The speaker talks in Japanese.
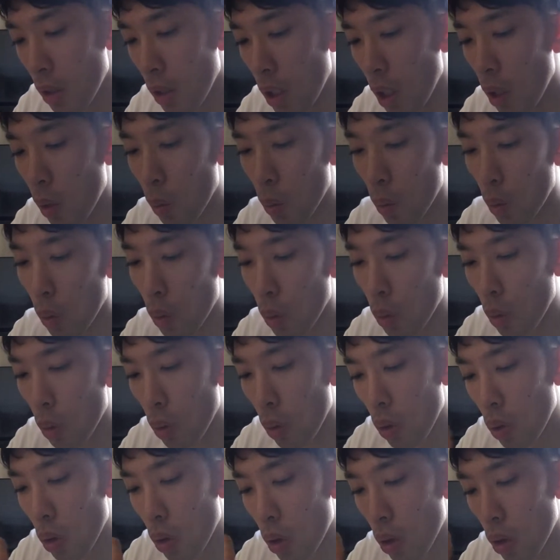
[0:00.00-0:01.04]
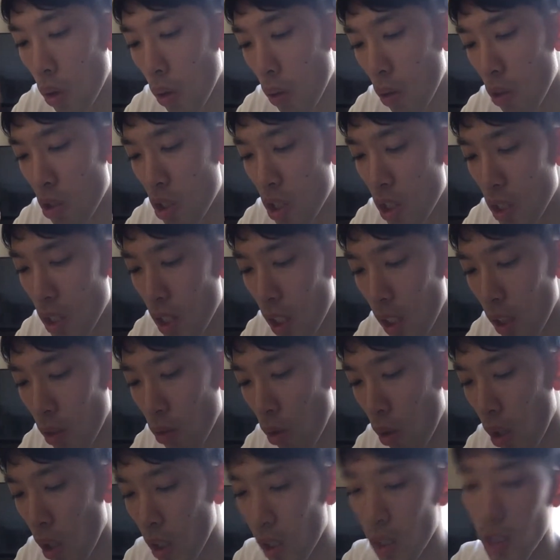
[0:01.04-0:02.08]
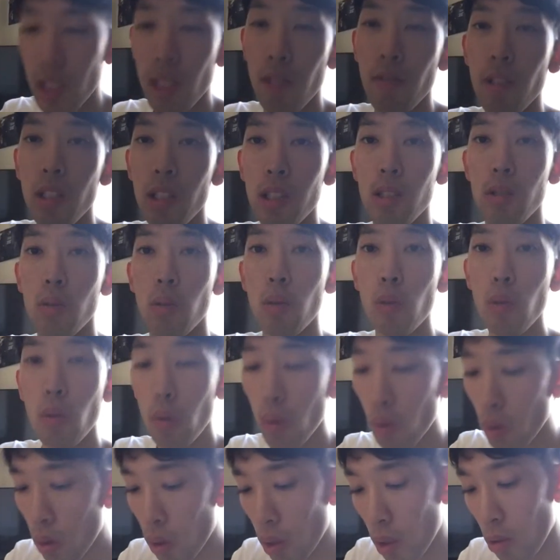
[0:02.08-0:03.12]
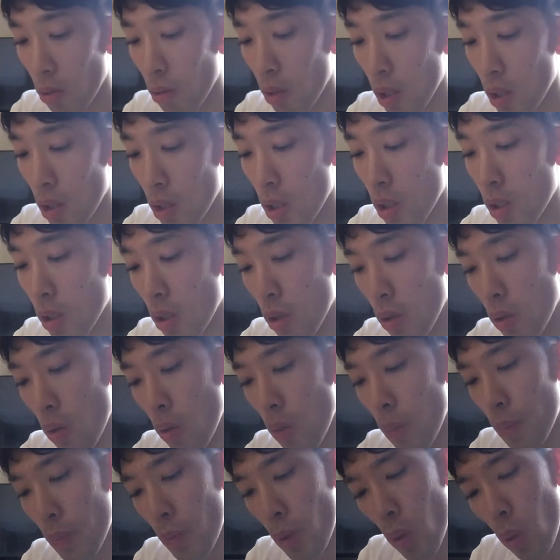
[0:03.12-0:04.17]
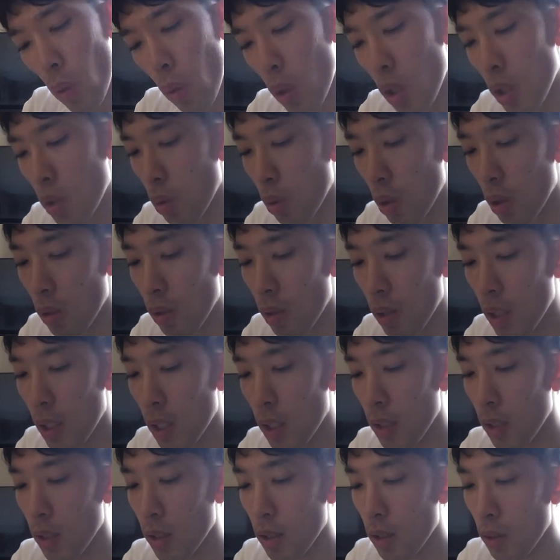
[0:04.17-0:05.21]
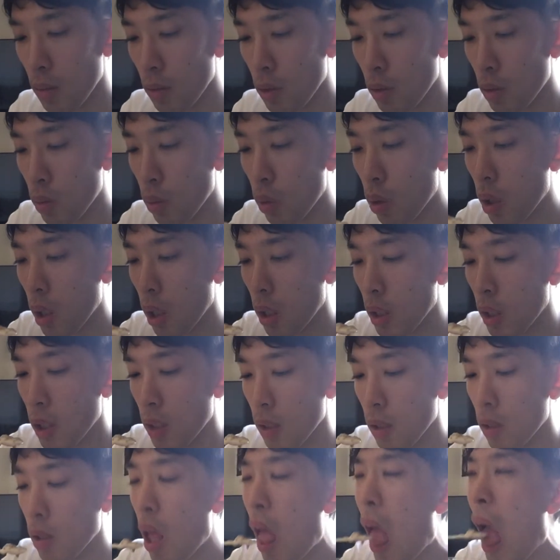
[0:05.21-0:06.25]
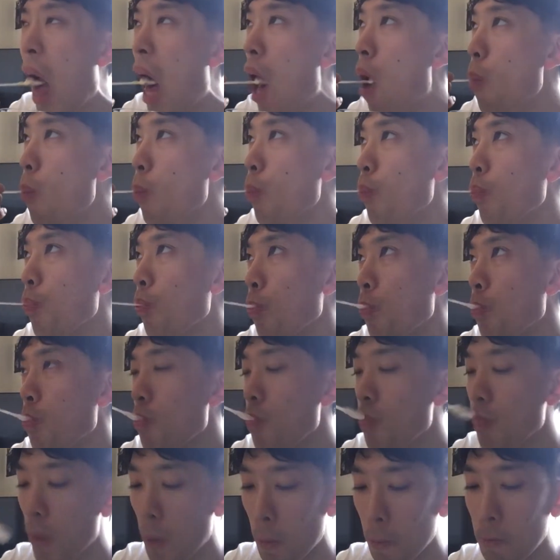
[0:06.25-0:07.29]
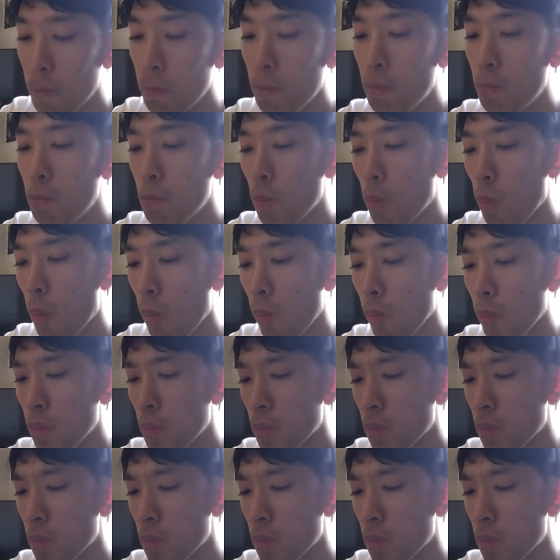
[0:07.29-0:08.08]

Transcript: 結構ドロドロ口の中の肌触りドロドロっていう感じですけどこれそれがないですすごい硬いですうん